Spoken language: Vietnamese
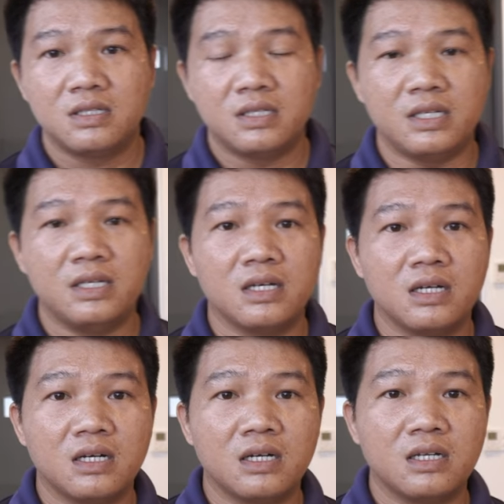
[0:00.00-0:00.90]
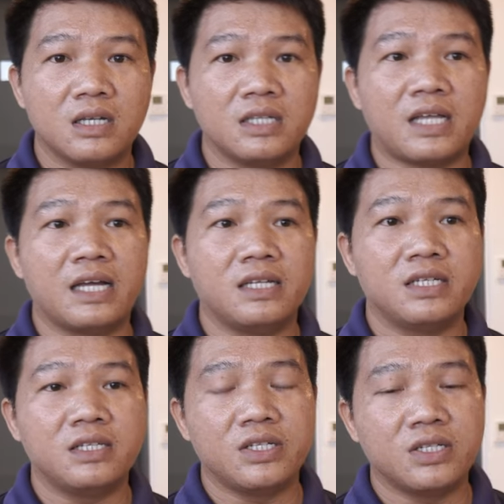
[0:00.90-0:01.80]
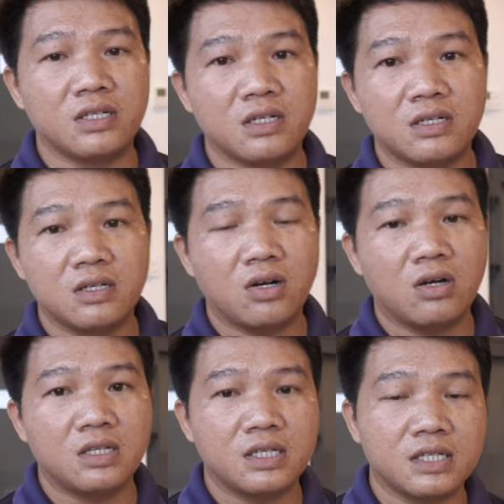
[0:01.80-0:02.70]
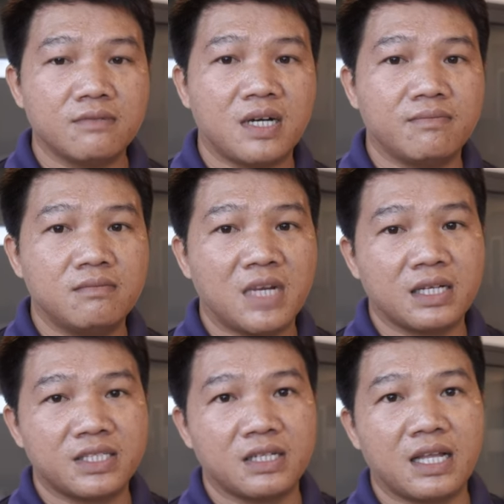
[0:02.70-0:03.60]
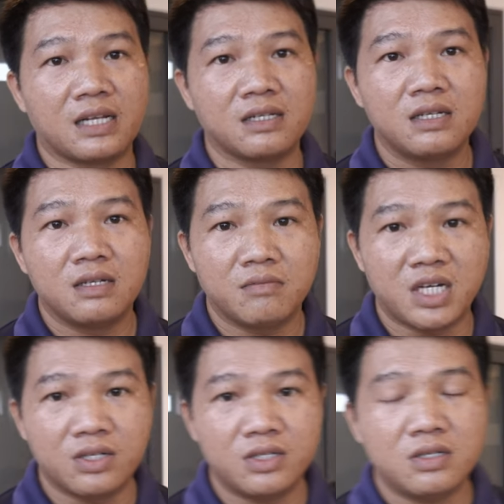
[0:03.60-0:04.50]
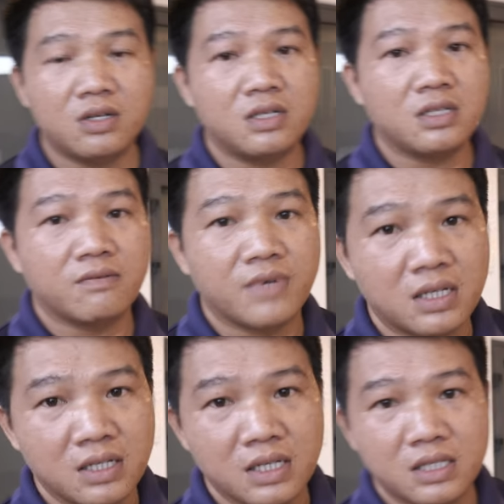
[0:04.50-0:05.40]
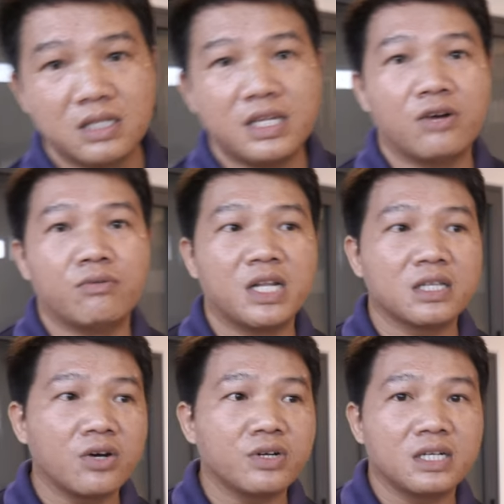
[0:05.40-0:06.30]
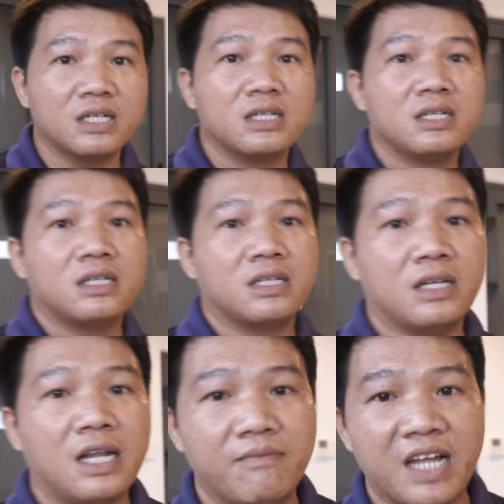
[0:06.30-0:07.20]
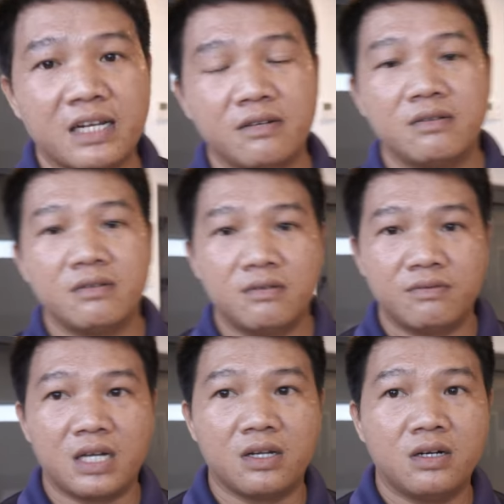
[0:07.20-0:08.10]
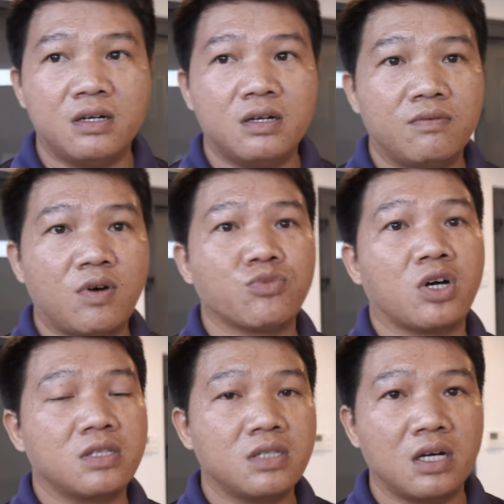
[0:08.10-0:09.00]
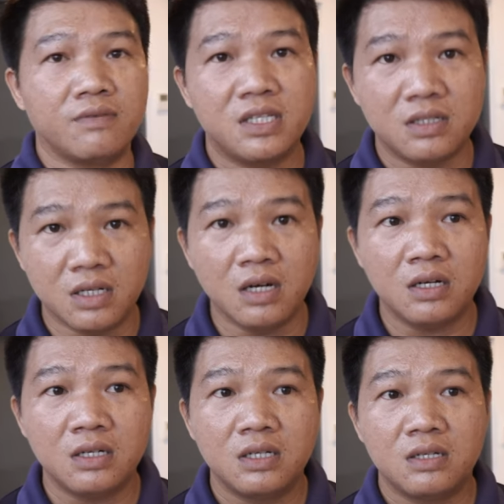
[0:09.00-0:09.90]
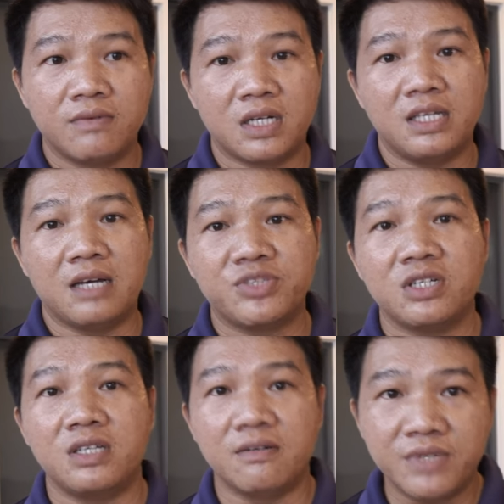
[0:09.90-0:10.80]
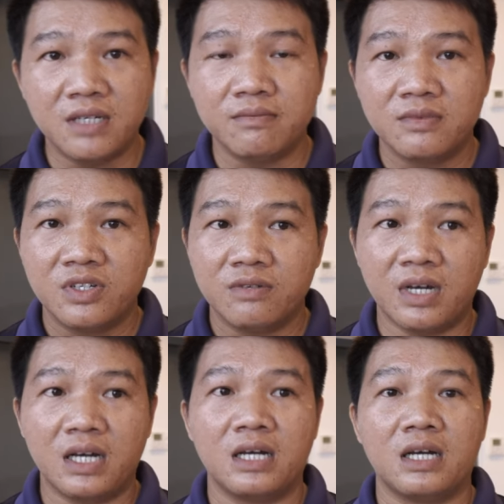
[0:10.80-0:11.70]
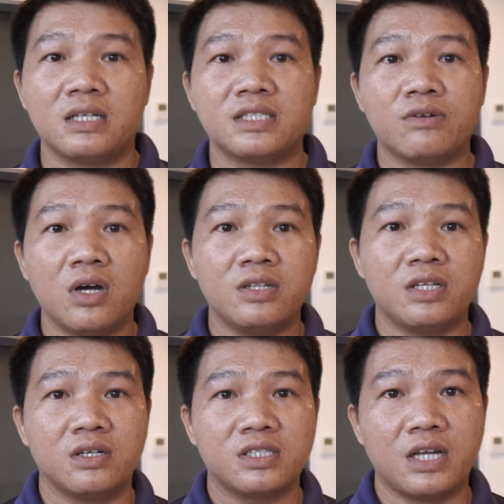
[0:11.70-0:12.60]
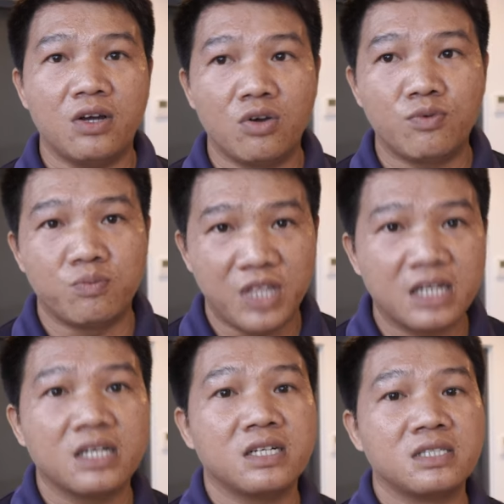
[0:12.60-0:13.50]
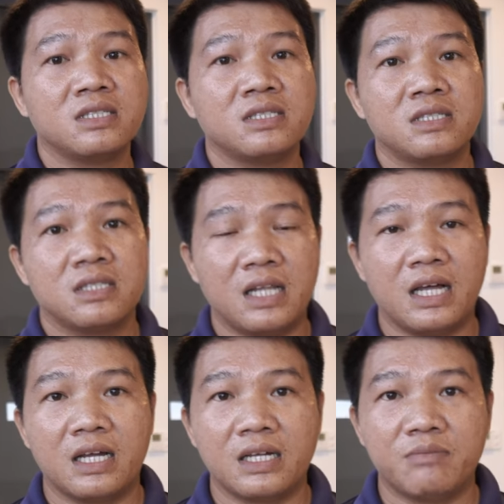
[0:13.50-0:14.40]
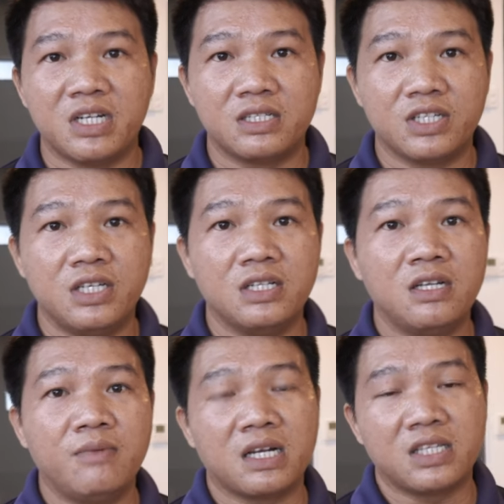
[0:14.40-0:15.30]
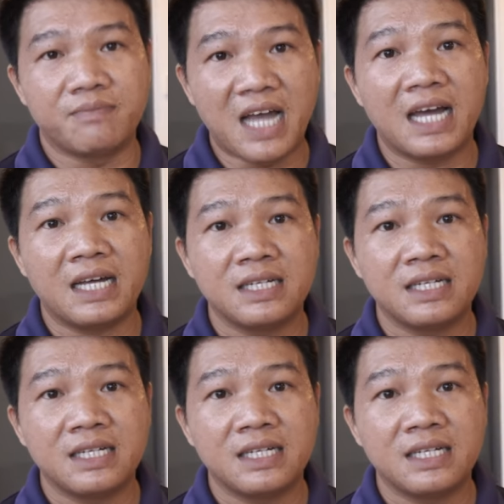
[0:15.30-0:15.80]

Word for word: thì uh, hiện tại thì trên thị trường nó có những cái sản phẩm mà xịt lạnh mà nó chứa có những thành phần như là tinh dầu menthol đó nó làm lạnh và nó phong tỏa thực thận vết thương đó và nó giảm sưng giảm viêm và sau đó thì nó sẽ hồi phục nhanh hơn là mình sẽ xử lý bằng chầm đá